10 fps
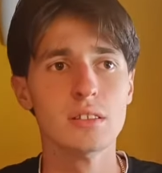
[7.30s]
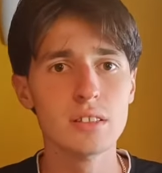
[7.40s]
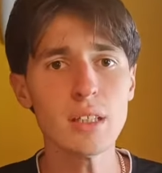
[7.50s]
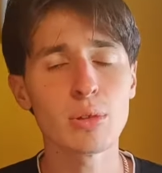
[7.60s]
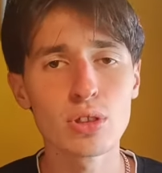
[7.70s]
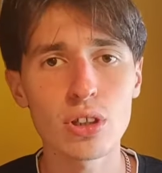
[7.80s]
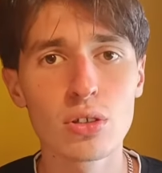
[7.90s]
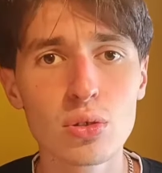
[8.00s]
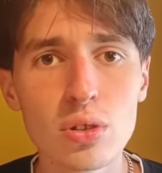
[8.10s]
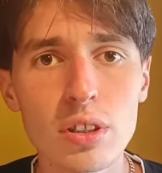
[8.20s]
E buongiorno
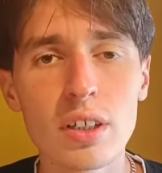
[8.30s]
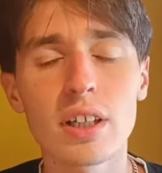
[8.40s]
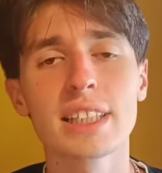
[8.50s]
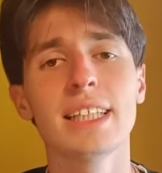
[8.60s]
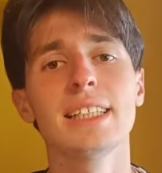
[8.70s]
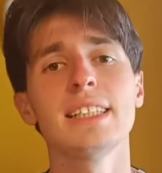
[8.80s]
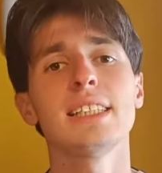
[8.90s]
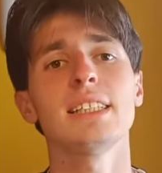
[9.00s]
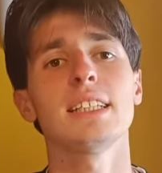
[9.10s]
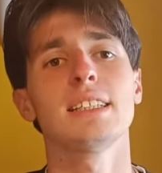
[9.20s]
a tutti, allora
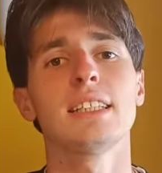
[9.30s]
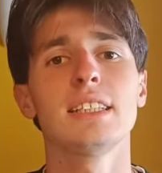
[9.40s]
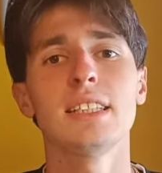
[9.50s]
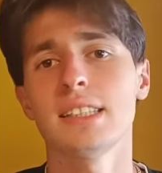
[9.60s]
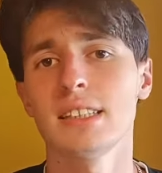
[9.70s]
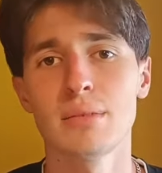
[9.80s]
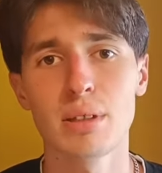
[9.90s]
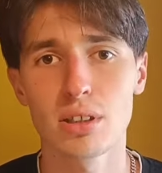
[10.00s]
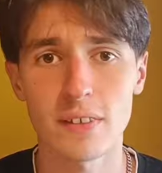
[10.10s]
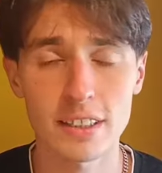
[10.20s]
tennisti e tenniste,
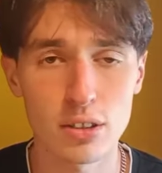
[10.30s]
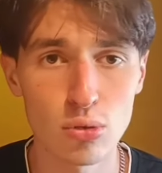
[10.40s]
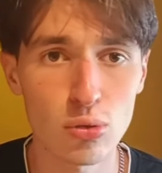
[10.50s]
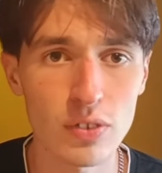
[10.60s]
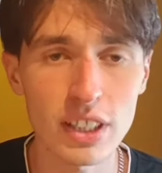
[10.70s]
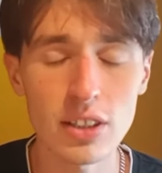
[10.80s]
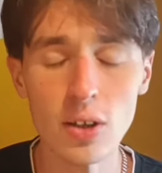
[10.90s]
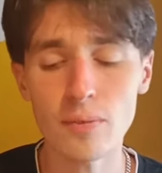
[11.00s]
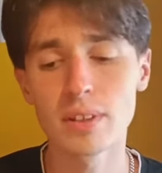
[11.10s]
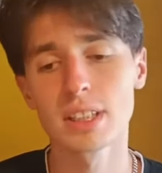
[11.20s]
ben trovati in un nuovo
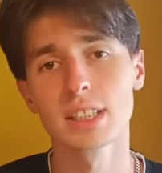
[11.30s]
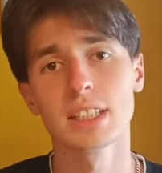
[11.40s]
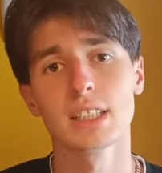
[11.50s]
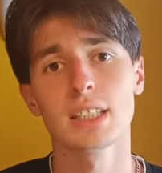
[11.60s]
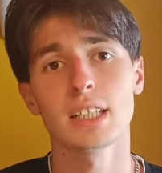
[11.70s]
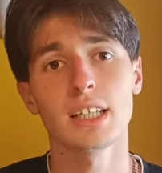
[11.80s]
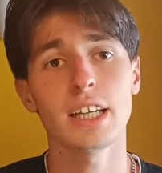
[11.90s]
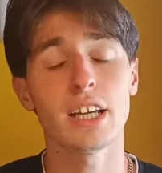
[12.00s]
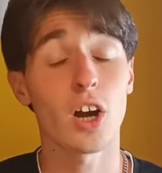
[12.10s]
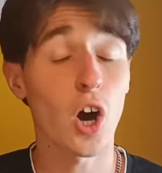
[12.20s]
video.
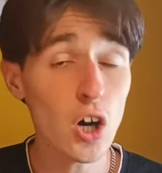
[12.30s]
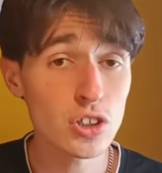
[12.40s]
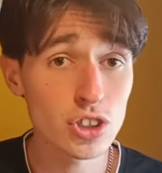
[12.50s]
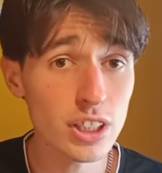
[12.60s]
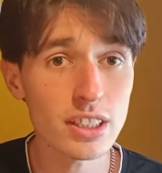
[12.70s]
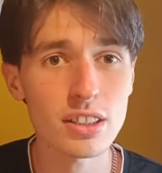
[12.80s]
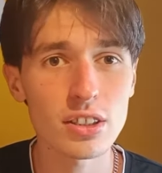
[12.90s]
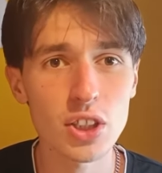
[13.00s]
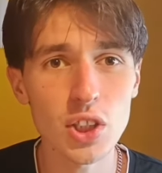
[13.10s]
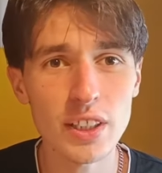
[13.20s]
E oggi
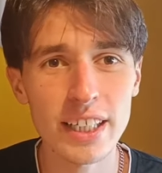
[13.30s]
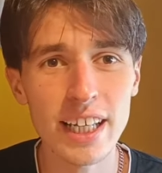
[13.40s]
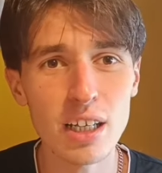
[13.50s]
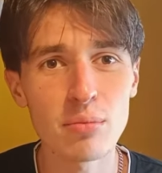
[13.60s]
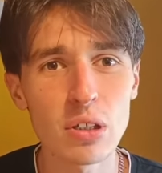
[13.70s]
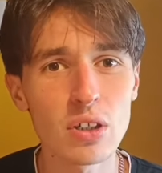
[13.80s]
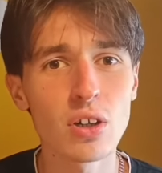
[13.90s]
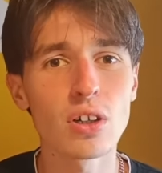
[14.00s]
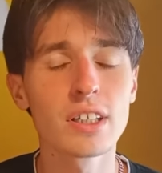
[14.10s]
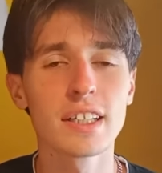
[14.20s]
torneremo
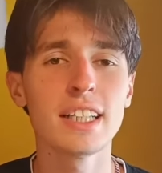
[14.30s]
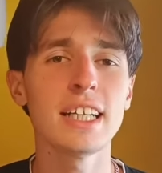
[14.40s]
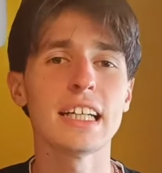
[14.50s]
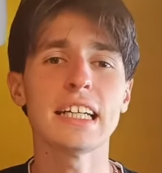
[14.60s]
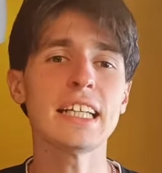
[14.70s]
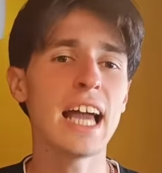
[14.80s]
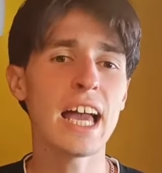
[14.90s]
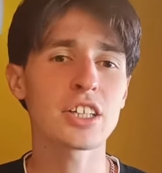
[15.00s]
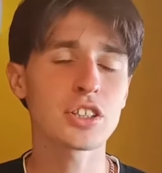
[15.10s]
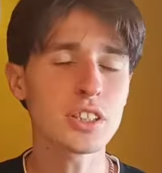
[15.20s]
con le
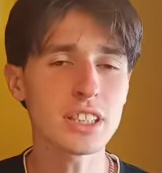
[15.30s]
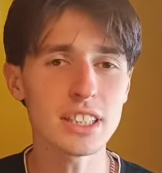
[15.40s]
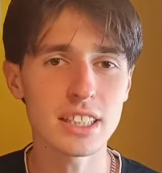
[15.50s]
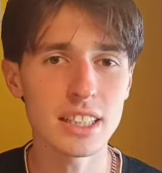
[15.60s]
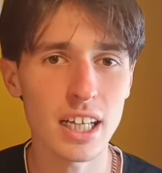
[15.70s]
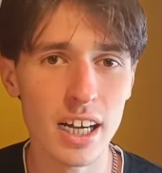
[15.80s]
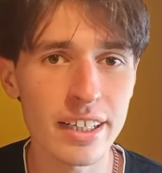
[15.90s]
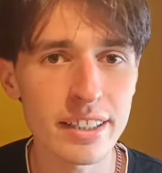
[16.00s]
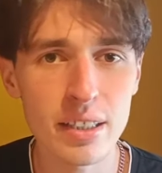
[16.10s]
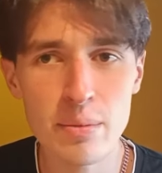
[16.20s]
reaction
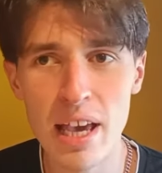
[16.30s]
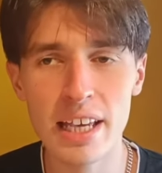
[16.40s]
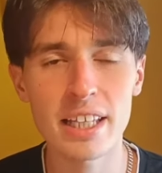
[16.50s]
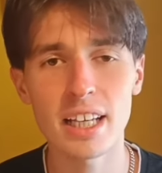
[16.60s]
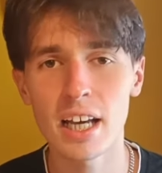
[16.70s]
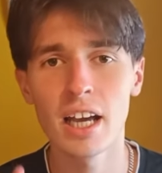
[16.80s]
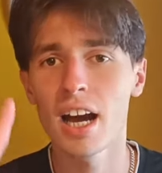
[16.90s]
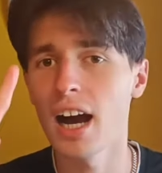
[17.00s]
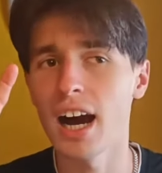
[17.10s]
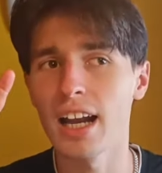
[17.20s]
ai miei
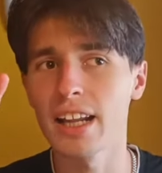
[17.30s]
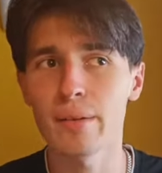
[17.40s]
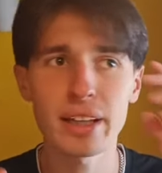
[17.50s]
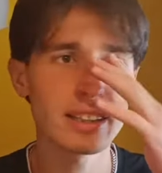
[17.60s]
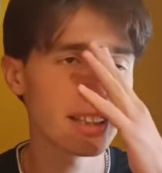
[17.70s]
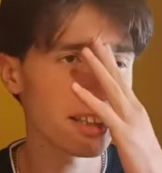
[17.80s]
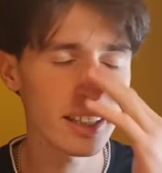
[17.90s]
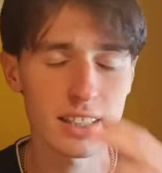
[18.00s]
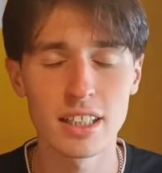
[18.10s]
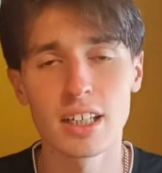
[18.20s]

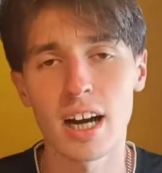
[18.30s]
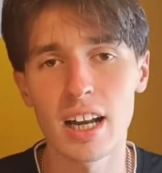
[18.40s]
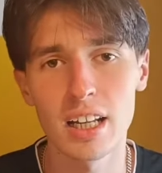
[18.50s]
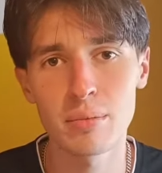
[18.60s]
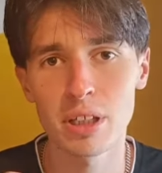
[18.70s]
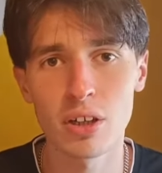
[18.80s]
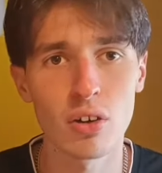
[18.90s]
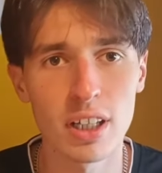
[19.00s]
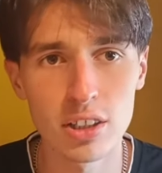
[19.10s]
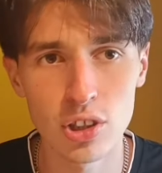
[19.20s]
allenamenti, alle mie
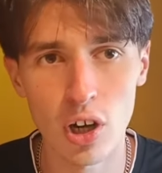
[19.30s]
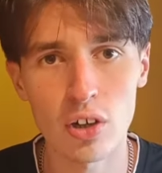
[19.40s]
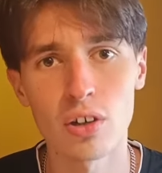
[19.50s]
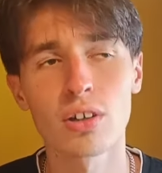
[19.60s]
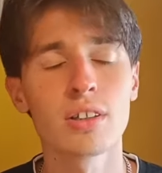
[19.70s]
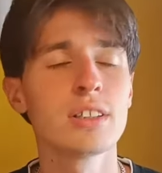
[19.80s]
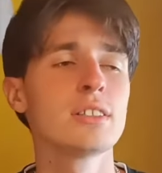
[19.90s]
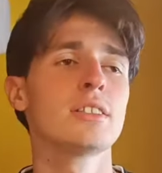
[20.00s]
ore di gioco,